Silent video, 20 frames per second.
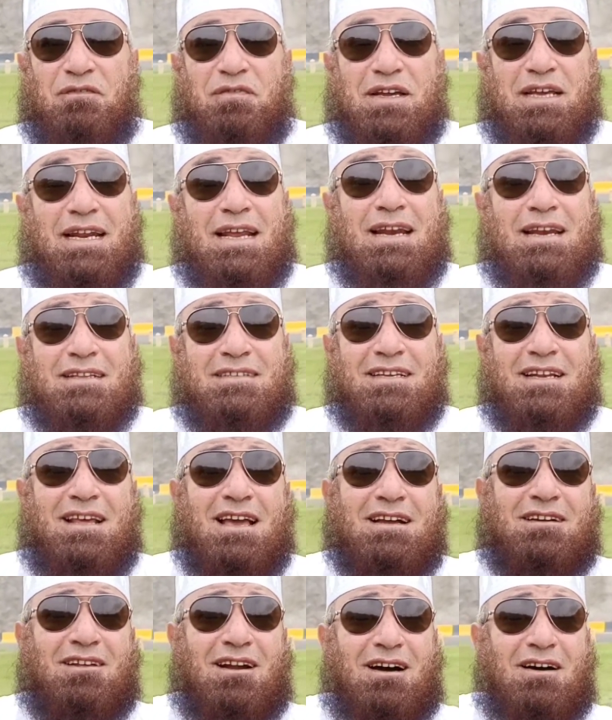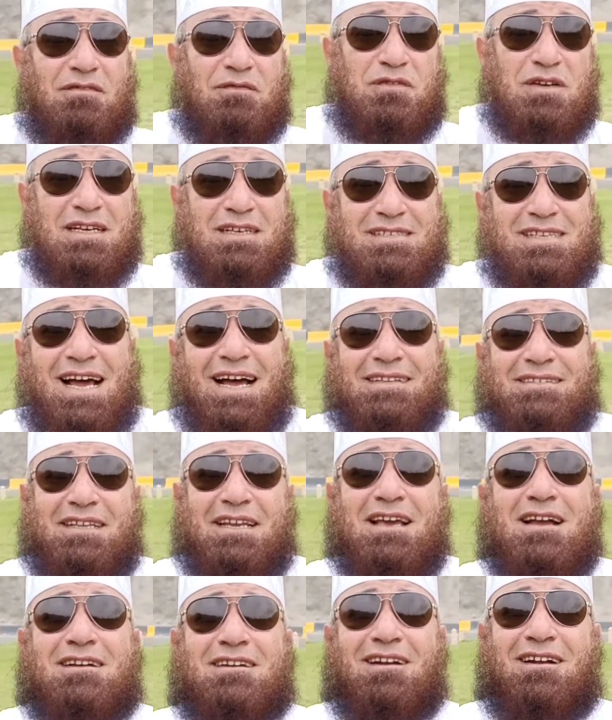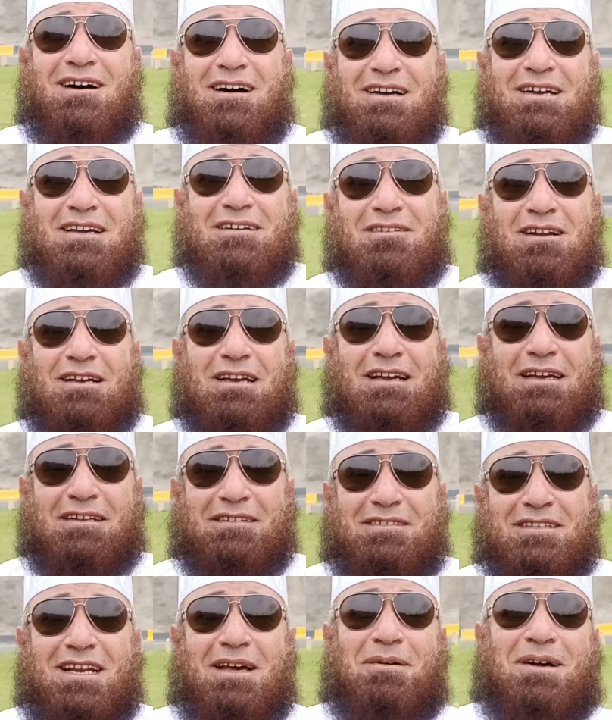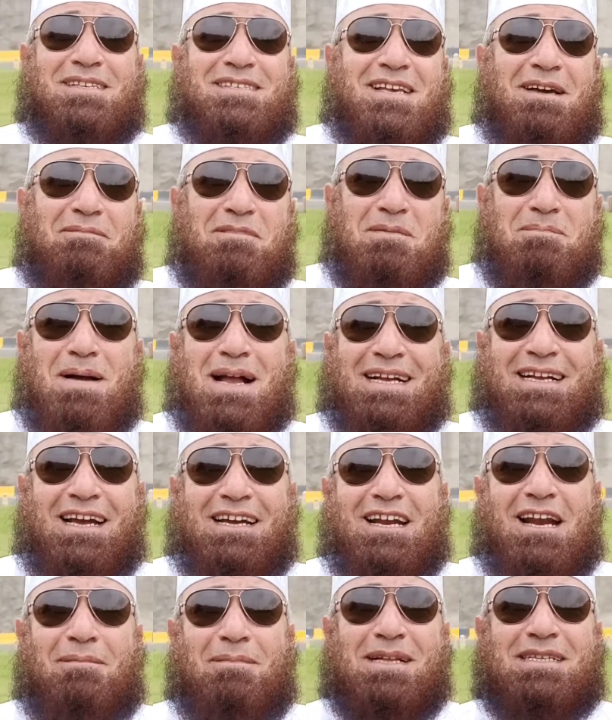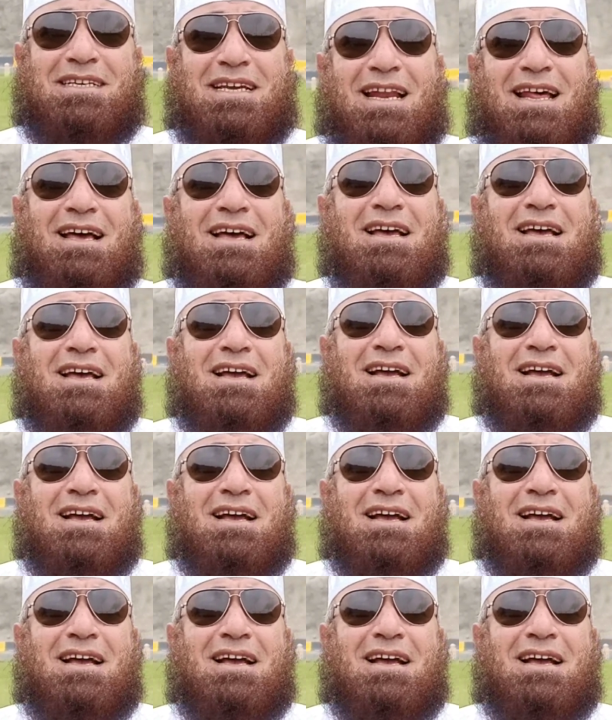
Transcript: في ليلة الهجرة في ساعة الهجرة هجرة هجرة النبي عليه السلام من مكة إلى المدينة